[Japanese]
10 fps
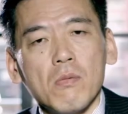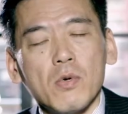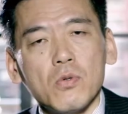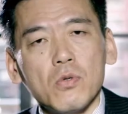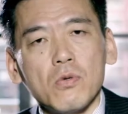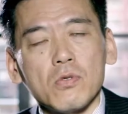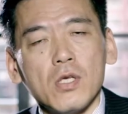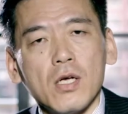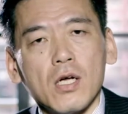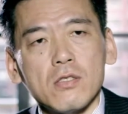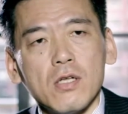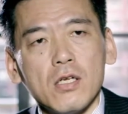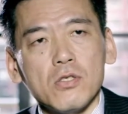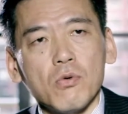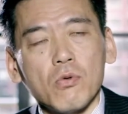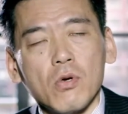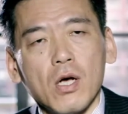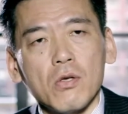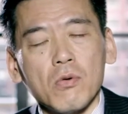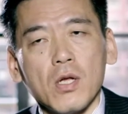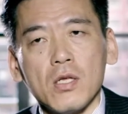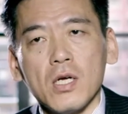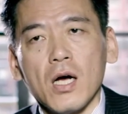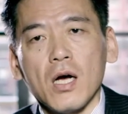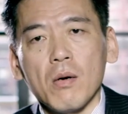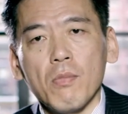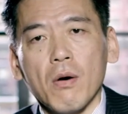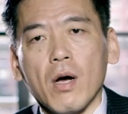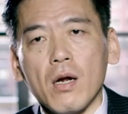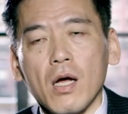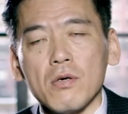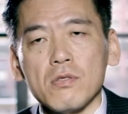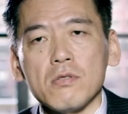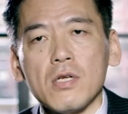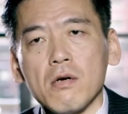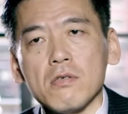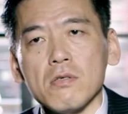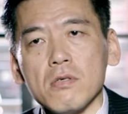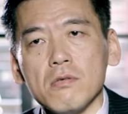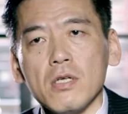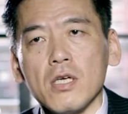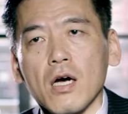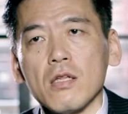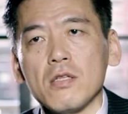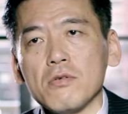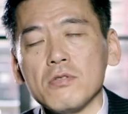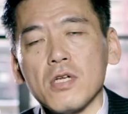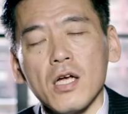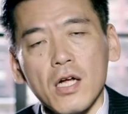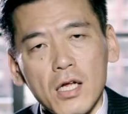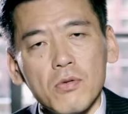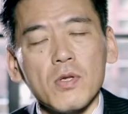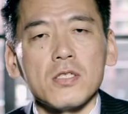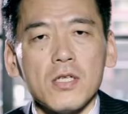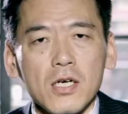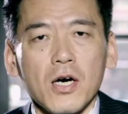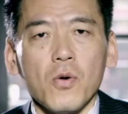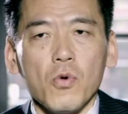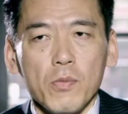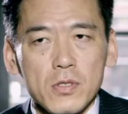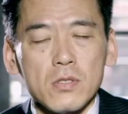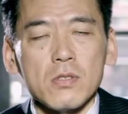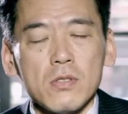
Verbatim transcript: まあ、その人の生活なり仕事環境なりが、まあ、1ランク2ランク上に上がっていくんじゃないかなと私なんかは思います。